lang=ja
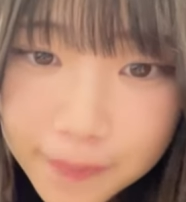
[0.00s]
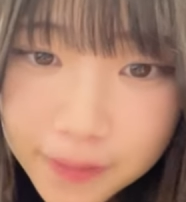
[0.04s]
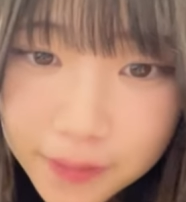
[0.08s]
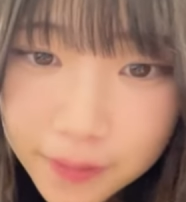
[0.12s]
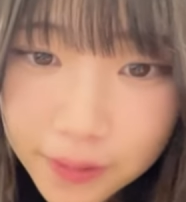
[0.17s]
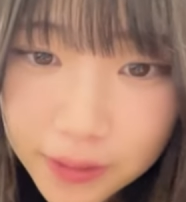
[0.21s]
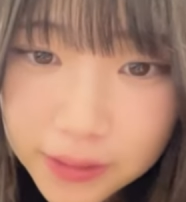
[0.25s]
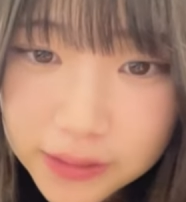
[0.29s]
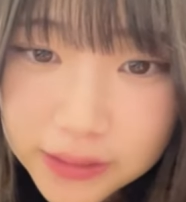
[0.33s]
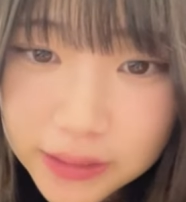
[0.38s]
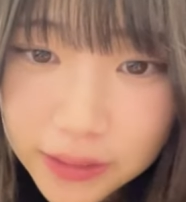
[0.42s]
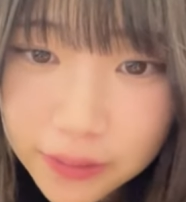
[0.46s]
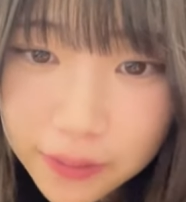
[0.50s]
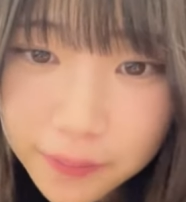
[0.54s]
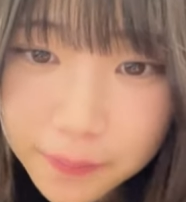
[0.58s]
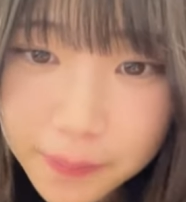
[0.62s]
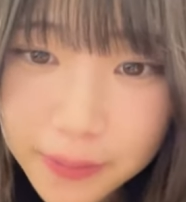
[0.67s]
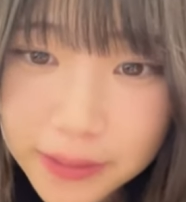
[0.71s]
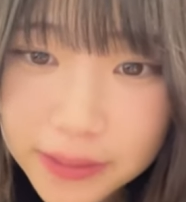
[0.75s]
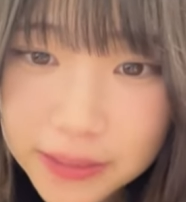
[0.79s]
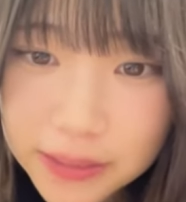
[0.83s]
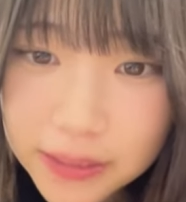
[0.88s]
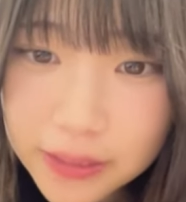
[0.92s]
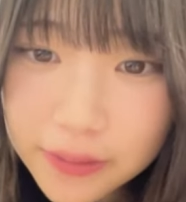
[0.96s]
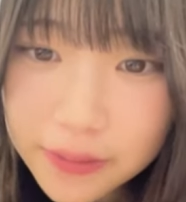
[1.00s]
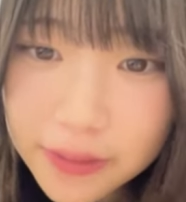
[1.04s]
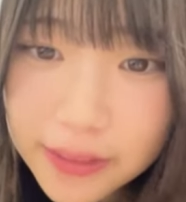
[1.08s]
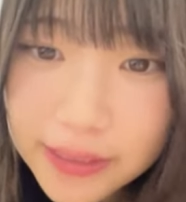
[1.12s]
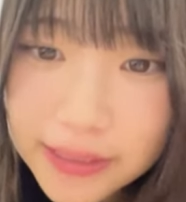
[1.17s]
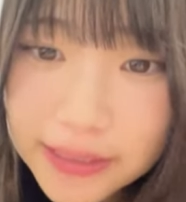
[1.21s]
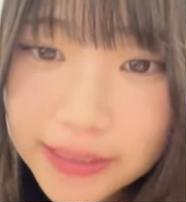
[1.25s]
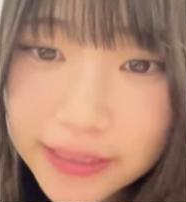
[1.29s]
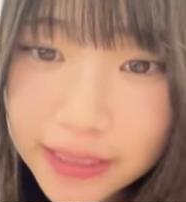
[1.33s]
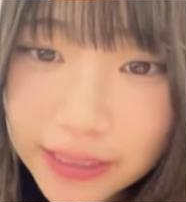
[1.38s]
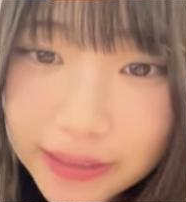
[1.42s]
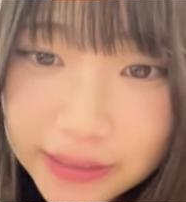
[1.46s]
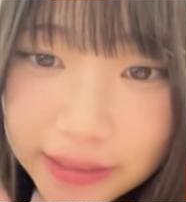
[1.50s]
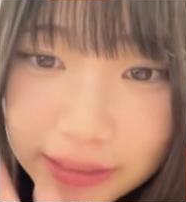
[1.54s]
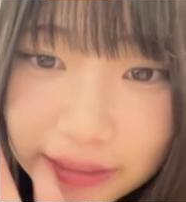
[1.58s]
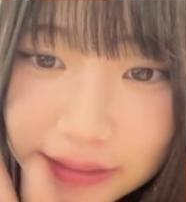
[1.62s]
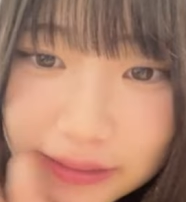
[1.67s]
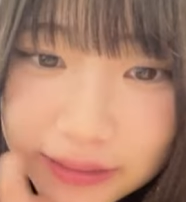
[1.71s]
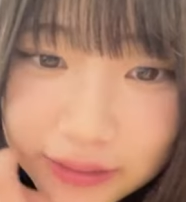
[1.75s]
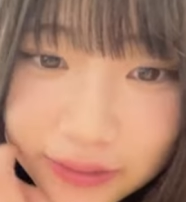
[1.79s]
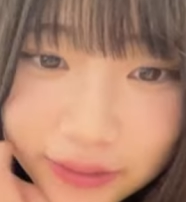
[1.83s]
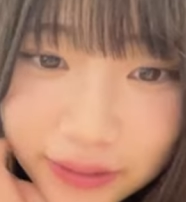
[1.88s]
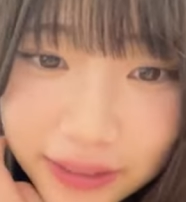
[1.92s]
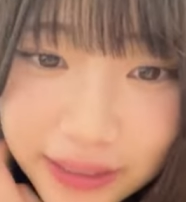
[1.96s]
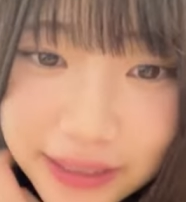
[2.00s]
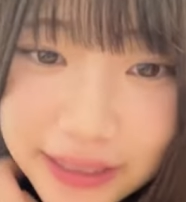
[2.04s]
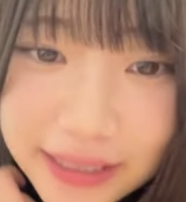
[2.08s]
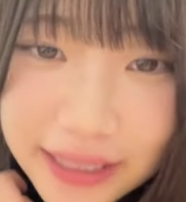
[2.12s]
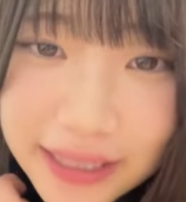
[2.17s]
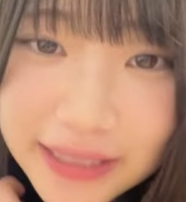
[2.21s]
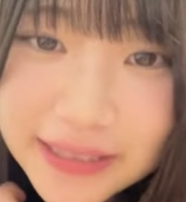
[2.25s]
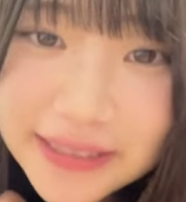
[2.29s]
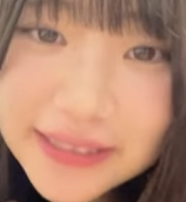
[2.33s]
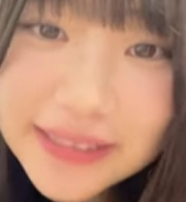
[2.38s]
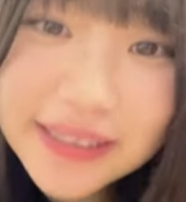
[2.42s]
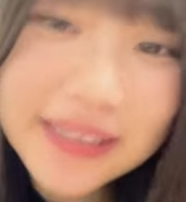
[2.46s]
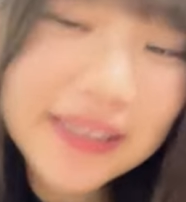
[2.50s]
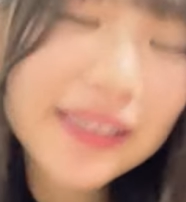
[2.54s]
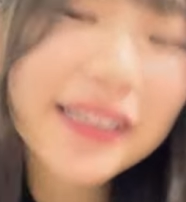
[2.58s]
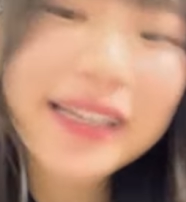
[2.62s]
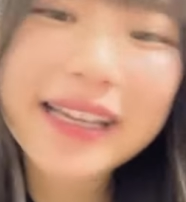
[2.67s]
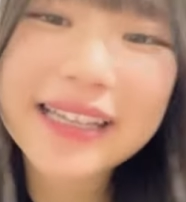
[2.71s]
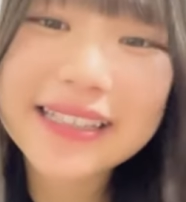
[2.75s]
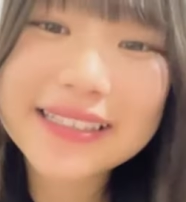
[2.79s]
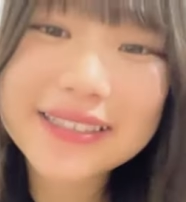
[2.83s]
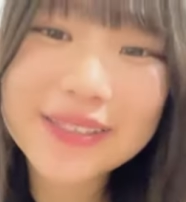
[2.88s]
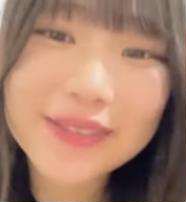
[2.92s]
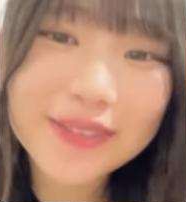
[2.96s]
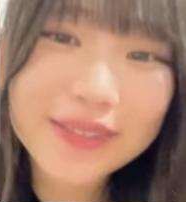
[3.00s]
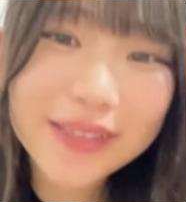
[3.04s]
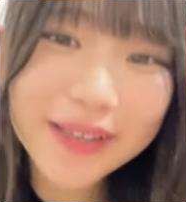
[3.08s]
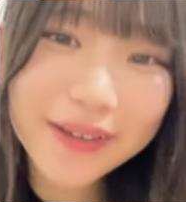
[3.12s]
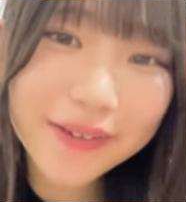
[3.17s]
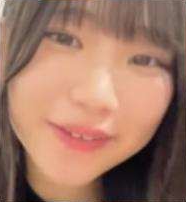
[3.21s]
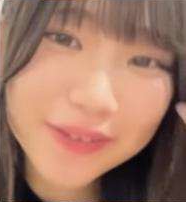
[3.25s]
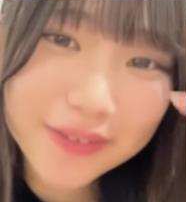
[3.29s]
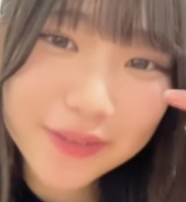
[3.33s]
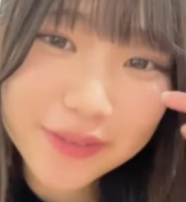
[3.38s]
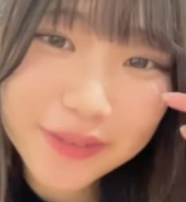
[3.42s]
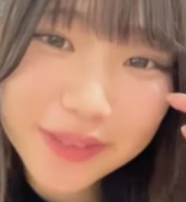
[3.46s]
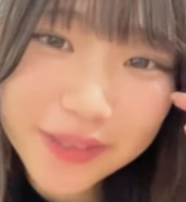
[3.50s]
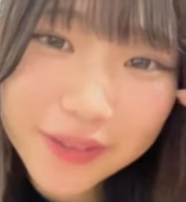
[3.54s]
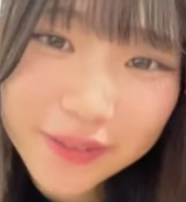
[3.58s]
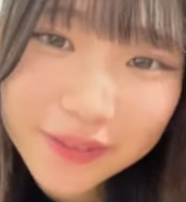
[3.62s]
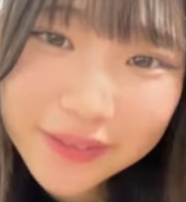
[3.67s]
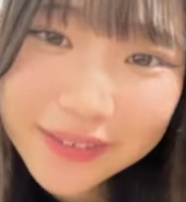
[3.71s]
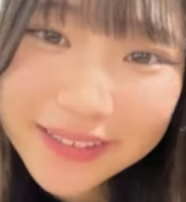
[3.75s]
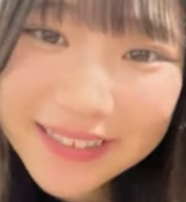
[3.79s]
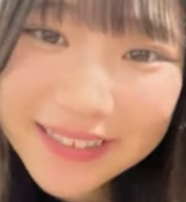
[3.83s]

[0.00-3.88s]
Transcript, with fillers: ゆあちゃんはめっちゃ可愛いし優しそうでいい感じだねえそうだよそうだよ